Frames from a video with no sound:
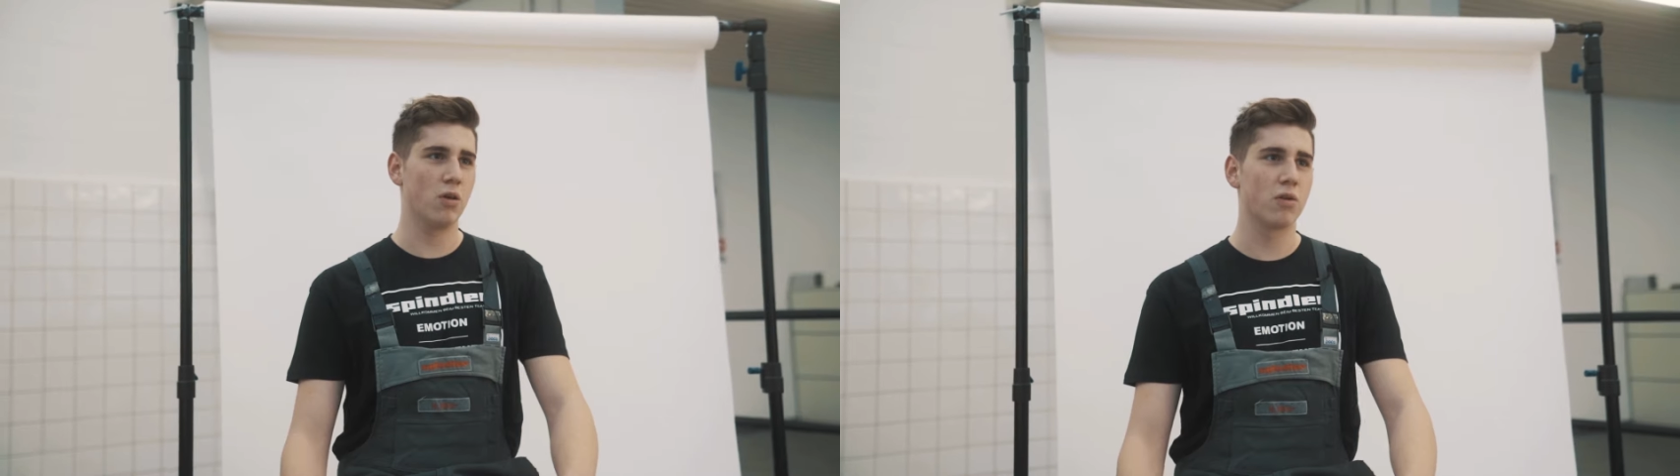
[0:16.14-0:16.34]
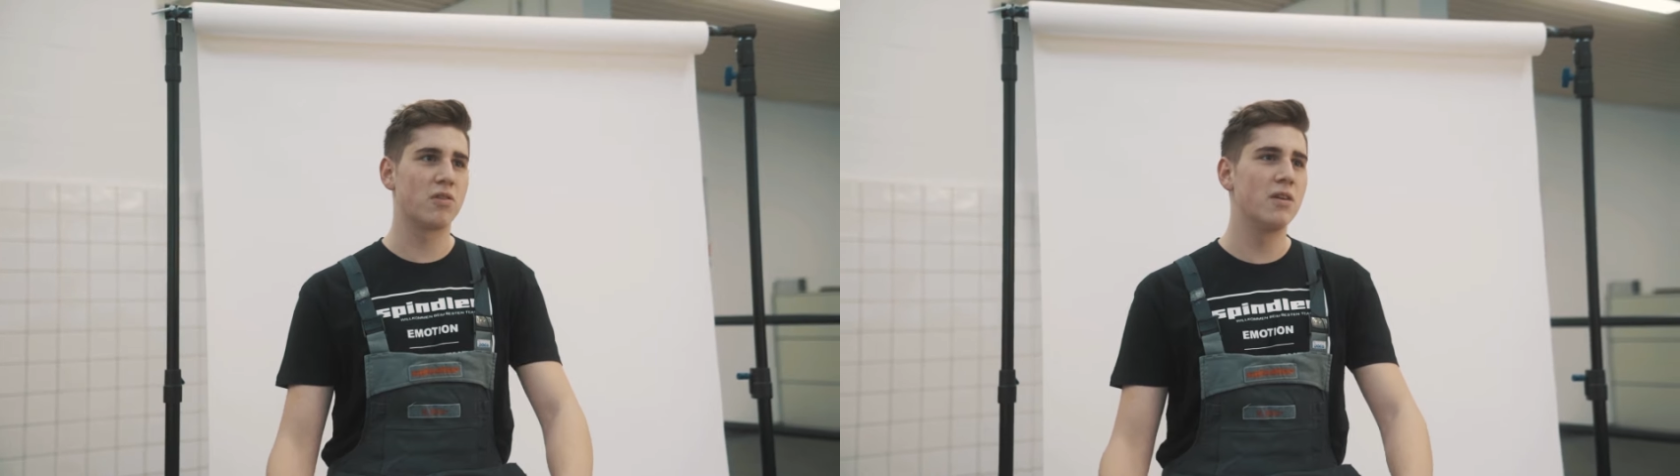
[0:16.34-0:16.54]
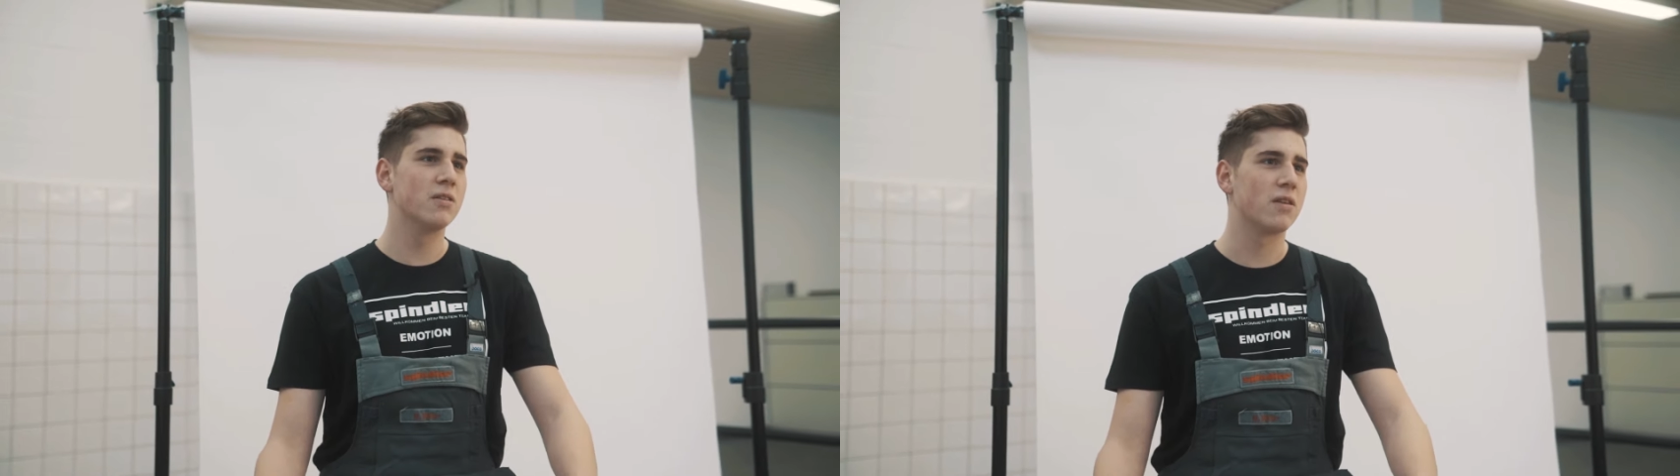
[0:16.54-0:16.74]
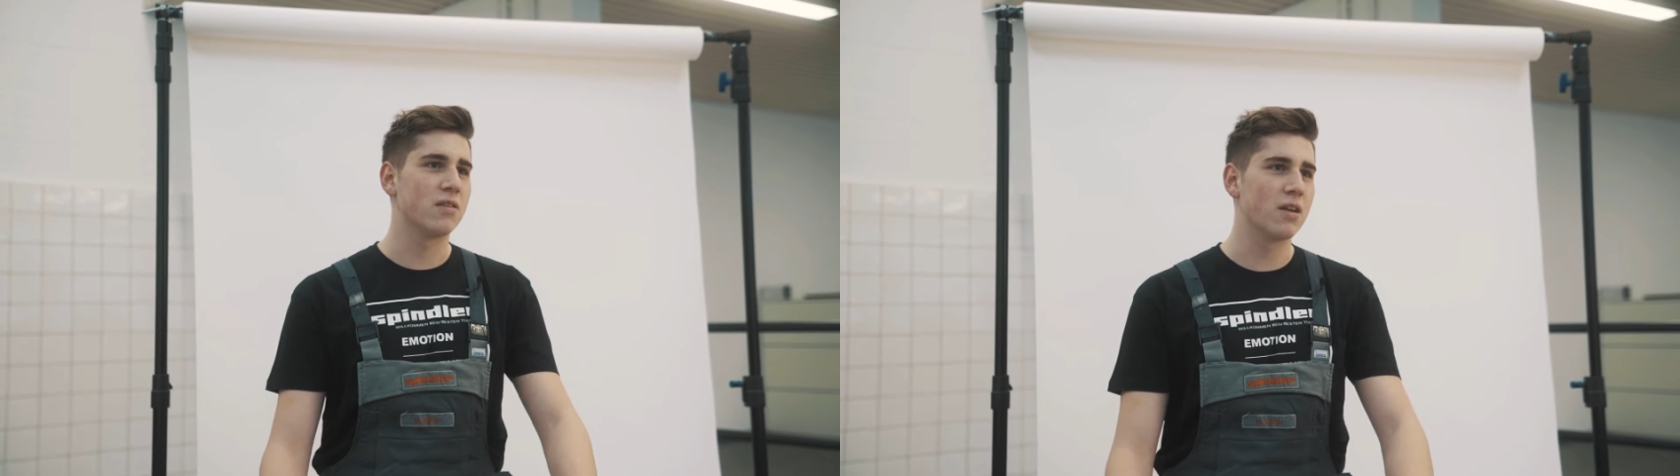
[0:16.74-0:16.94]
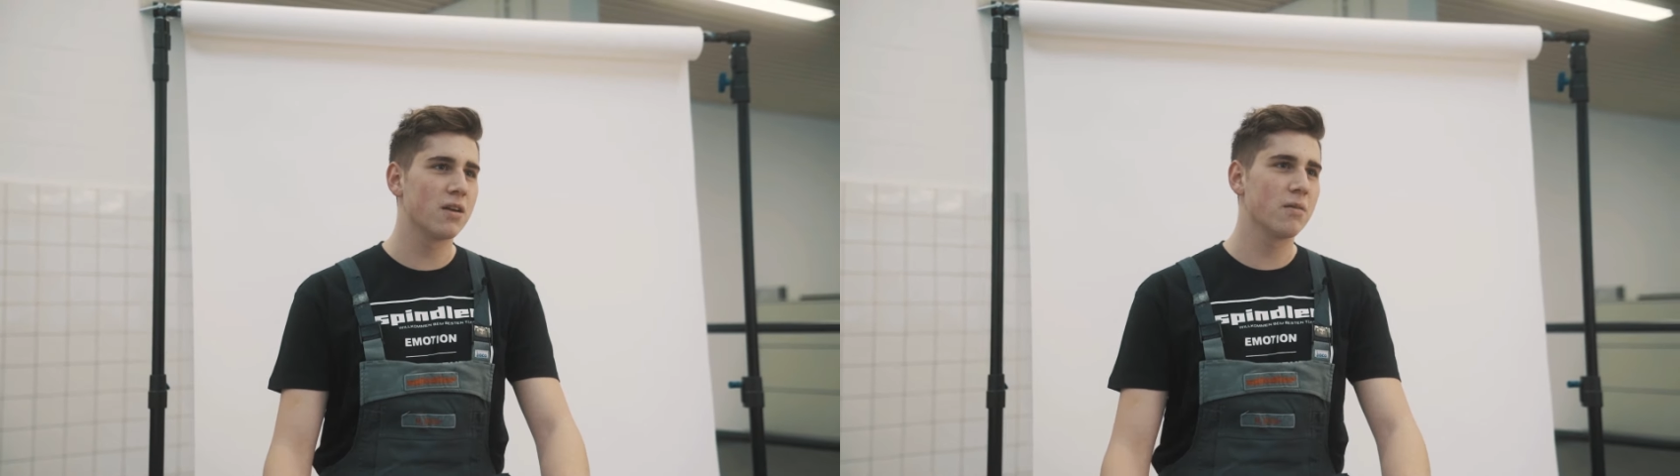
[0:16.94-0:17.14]
Hier oszillierende
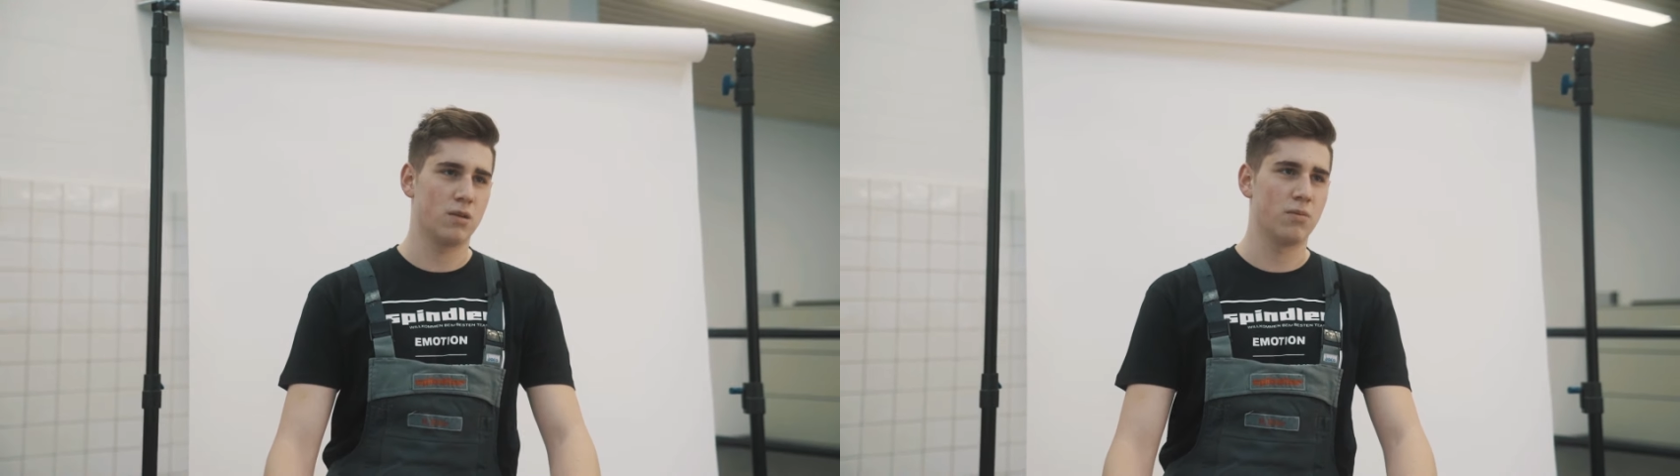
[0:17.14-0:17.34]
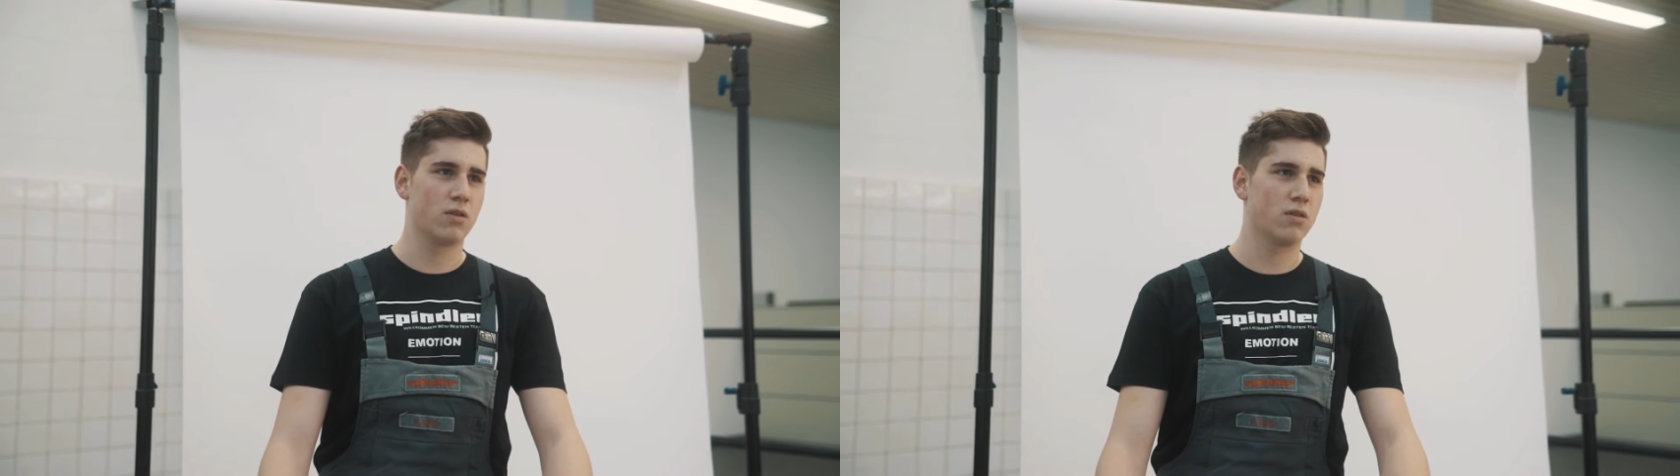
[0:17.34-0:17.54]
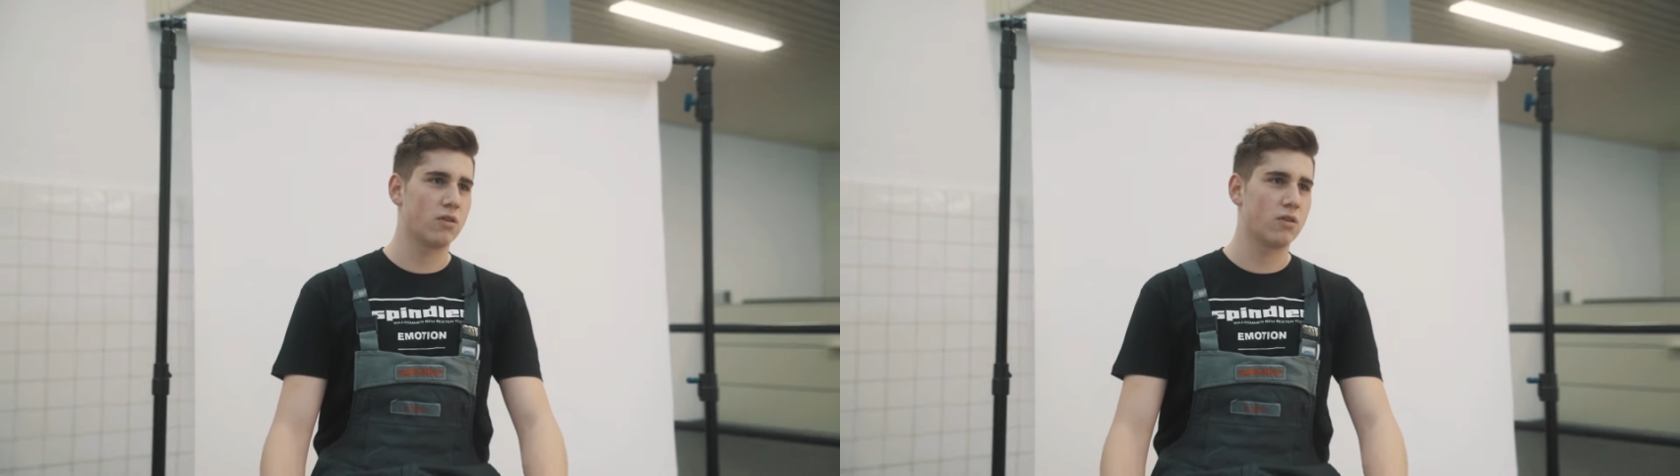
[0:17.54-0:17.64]
Säge, damit